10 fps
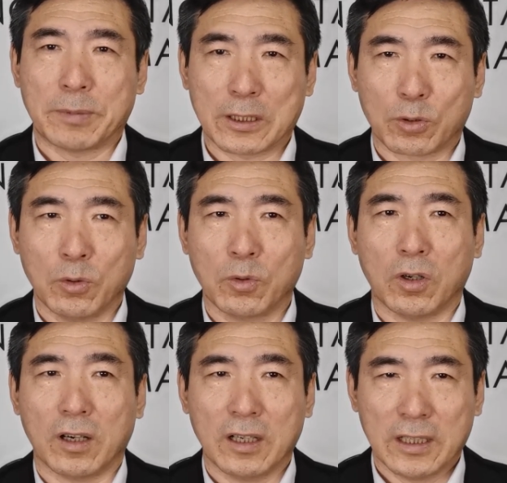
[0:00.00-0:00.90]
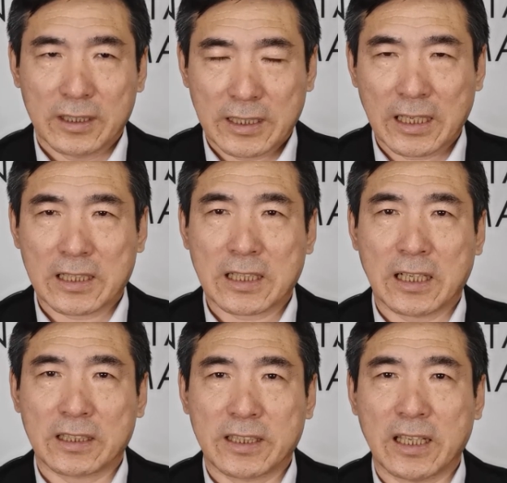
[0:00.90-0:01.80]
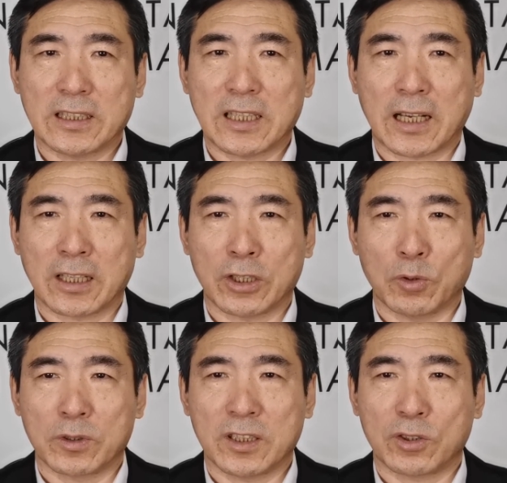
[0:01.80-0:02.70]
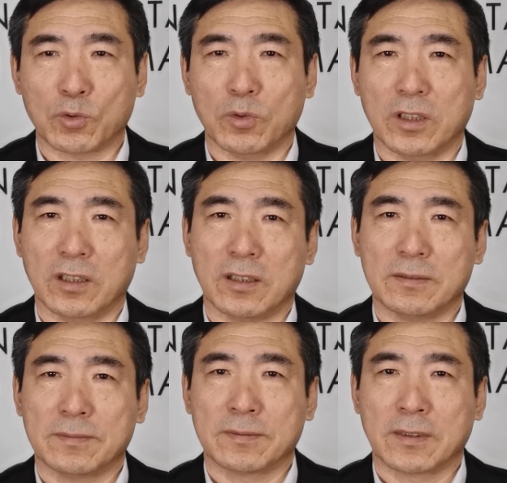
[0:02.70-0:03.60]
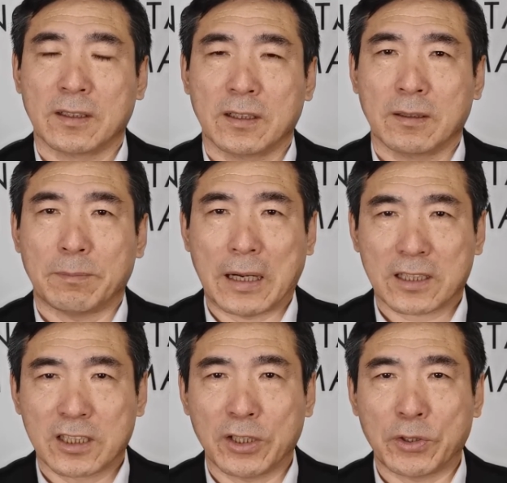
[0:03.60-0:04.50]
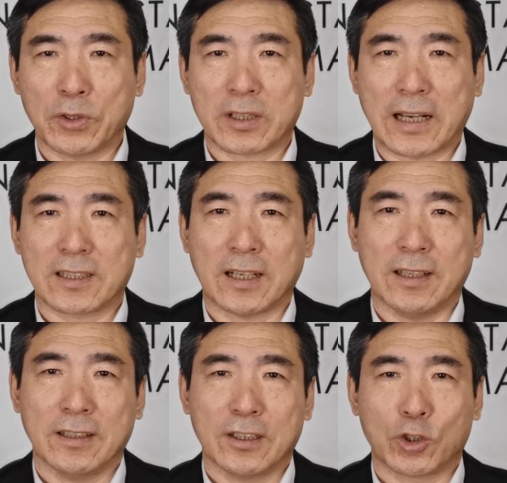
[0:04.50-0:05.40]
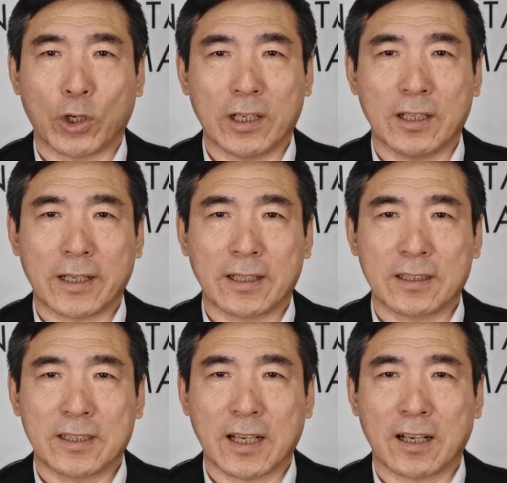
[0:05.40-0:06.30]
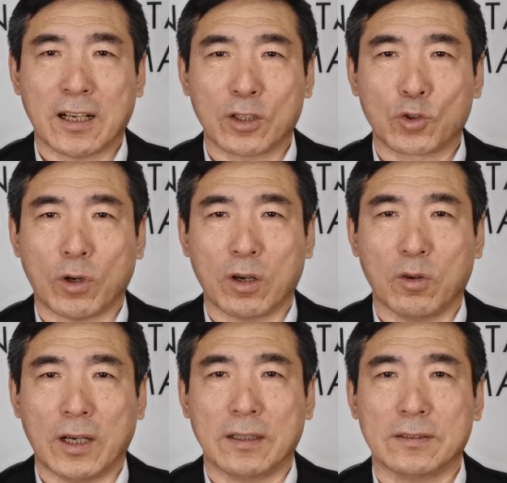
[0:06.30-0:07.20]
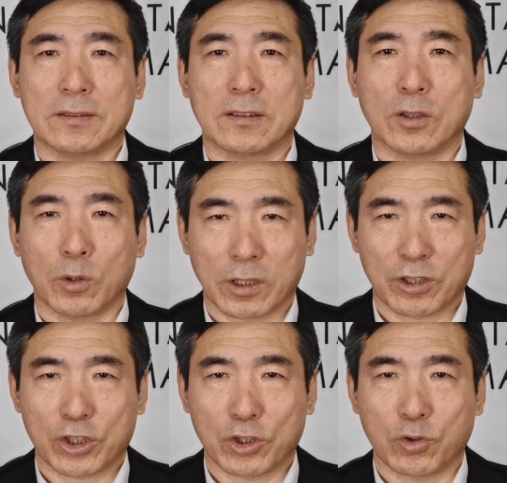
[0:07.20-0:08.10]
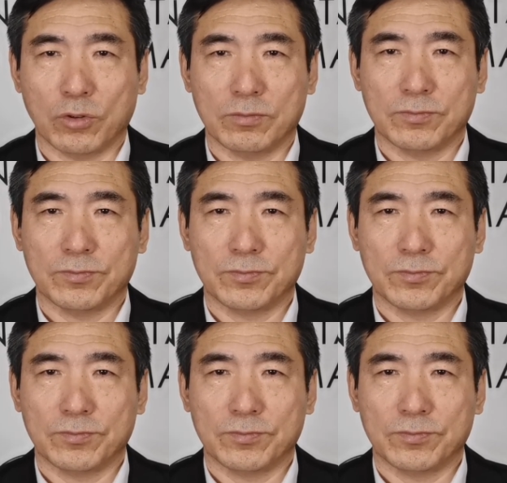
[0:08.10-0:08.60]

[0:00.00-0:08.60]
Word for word: 并通过线上线下的有机组合，把致力于改善全人类的健康状况落到实处。